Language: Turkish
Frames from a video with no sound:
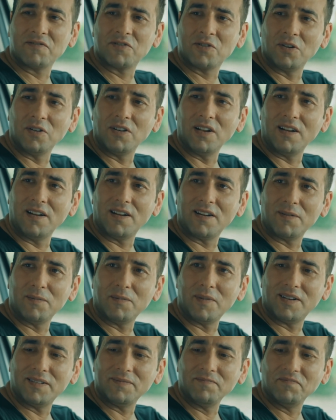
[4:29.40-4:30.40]
laf söylerim
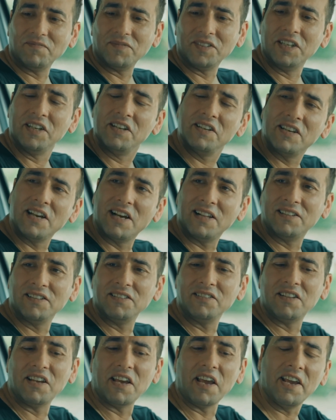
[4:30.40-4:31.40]
ama yeri
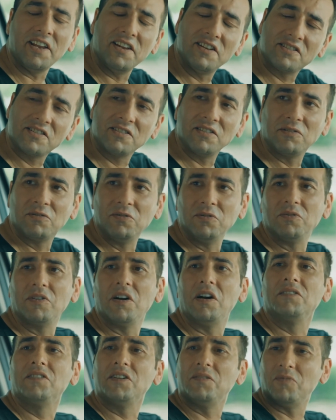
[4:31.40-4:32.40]
geldiğinde en asıl
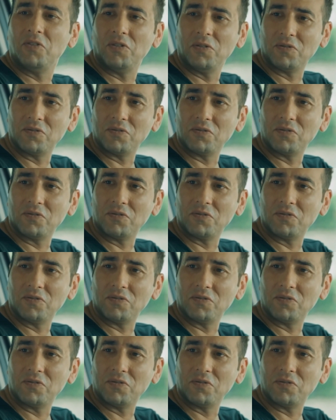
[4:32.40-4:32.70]
duygu adamı